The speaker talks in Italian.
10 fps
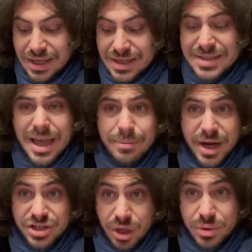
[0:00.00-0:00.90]

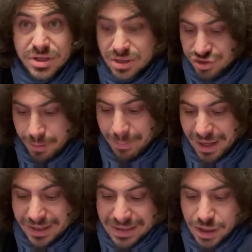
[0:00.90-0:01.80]
Semrush acquisisce
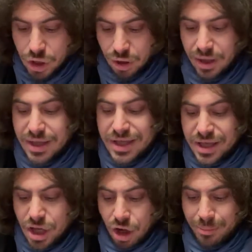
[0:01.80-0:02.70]
Backlinko,
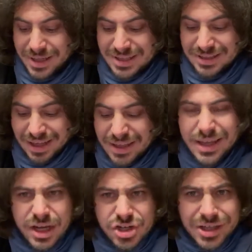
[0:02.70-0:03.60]
e-commerce, trend in
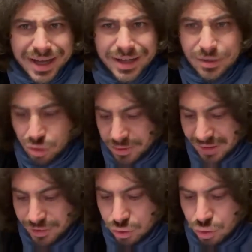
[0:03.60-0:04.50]
crescita anche nel
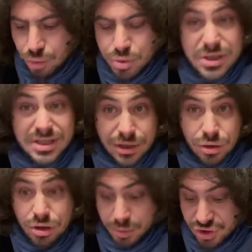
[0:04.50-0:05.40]
2021 più
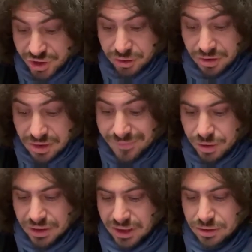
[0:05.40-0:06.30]
68%, è davvero
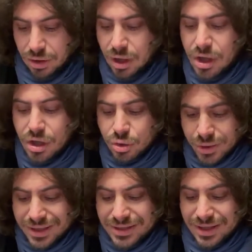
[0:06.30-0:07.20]
tanto.
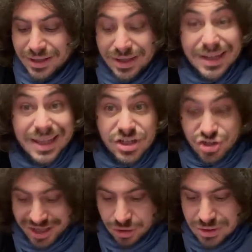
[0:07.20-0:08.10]
Twint,
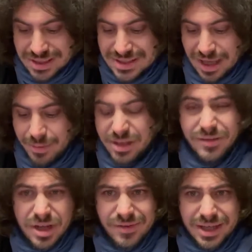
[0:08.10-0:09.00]
lanciato sistema di
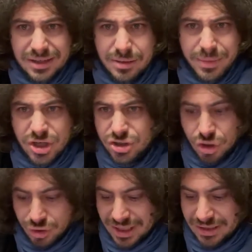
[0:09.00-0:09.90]
verifica dell'immagine
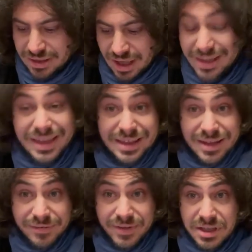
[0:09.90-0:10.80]
con
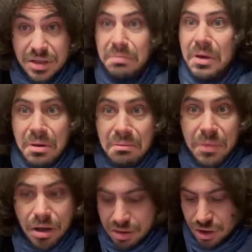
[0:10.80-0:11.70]
l'NFT,
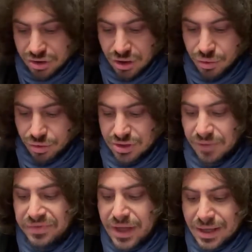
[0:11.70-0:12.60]
Oh, che cosa curiosa.
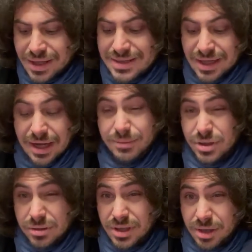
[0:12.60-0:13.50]
Instagram
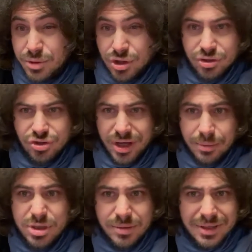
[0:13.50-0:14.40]
subscription, cioè la
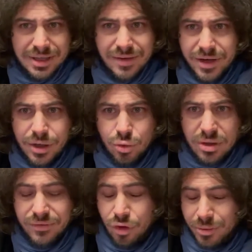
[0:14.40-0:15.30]
possibilità di avere
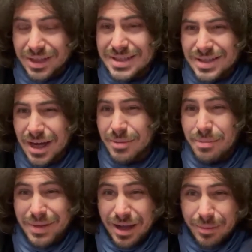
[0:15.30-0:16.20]
alcune forme di Instagram a
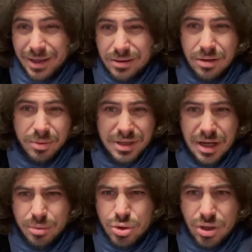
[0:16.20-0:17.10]
pagamento per
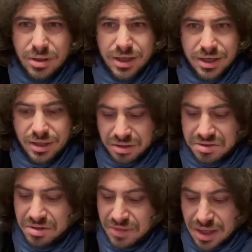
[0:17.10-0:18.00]
dare più soldi ai
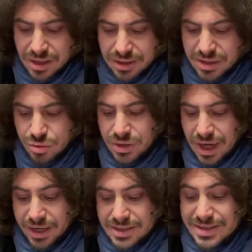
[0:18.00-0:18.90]
creators. Da
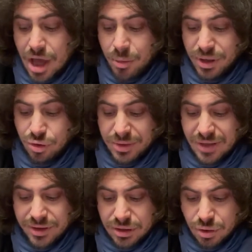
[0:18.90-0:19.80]
studiare. SEO per il
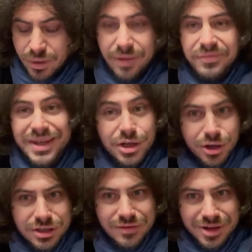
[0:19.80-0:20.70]
2022?
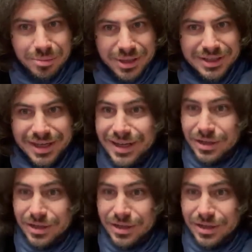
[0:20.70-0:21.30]
Ricorda di avere empatia.